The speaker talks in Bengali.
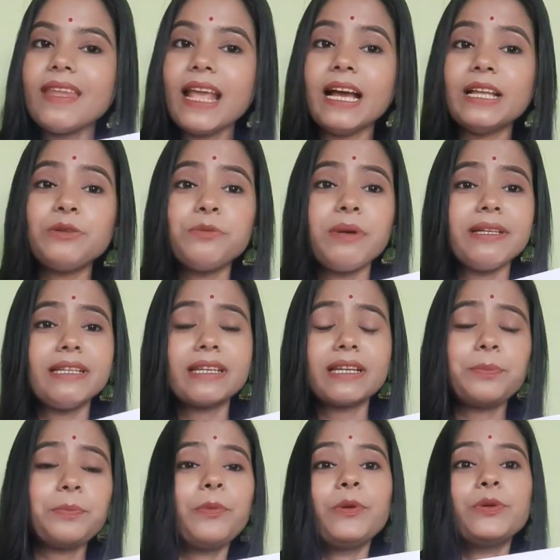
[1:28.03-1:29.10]
আর
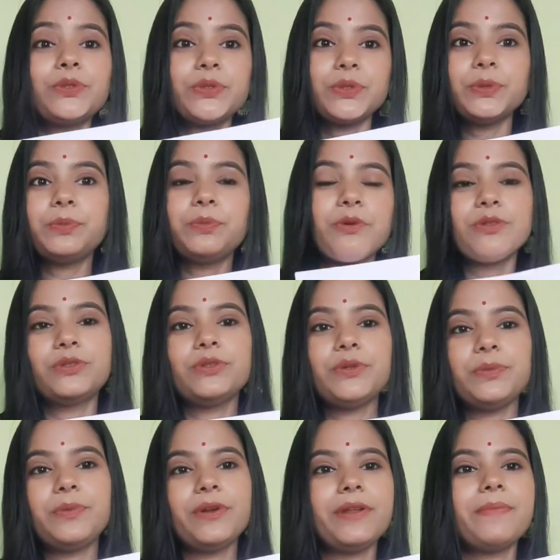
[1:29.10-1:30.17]
তোমাদেরকে প্রচুর
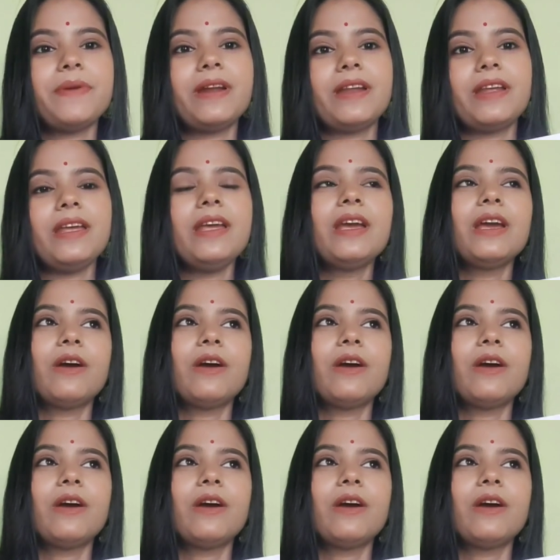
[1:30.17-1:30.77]
প্রচুর পরিমাণে